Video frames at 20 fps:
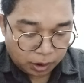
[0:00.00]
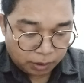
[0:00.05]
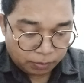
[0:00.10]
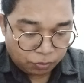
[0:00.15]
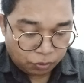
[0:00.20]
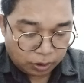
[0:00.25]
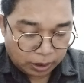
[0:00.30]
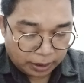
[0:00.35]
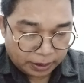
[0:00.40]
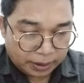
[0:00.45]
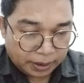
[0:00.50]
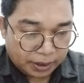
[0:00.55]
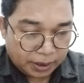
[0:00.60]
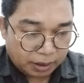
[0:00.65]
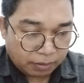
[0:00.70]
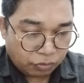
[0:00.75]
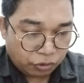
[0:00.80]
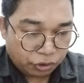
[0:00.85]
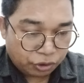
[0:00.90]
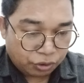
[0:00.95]
ini bukan
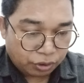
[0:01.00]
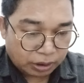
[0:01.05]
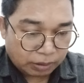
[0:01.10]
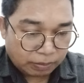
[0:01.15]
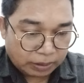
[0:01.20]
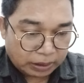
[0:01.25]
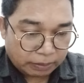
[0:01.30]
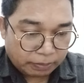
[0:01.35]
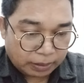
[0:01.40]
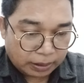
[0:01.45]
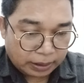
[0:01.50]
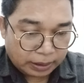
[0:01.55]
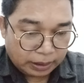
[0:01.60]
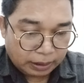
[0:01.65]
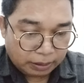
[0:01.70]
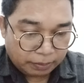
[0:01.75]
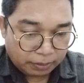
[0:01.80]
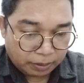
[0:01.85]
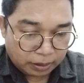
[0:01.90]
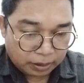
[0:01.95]
ini yang muncul
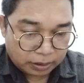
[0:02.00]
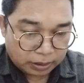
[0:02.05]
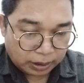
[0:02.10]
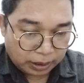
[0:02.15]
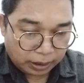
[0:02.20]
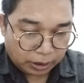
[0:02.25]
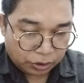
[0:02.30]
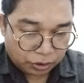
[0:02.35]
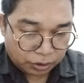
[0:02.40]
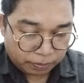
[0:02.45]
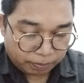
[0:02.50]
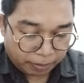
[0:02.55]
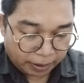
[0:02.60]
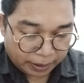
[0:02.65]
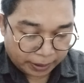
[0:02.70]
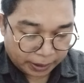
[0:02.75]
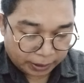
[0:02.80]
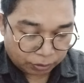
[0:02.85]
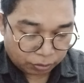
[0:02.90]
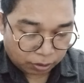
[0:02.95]
teman-teman ya nah, saya harus
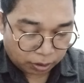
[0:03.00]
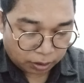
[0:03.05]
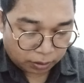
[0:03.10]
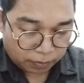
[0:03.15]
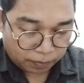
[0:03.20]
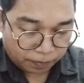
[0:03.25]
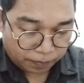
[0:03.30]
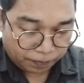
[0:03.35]
pay network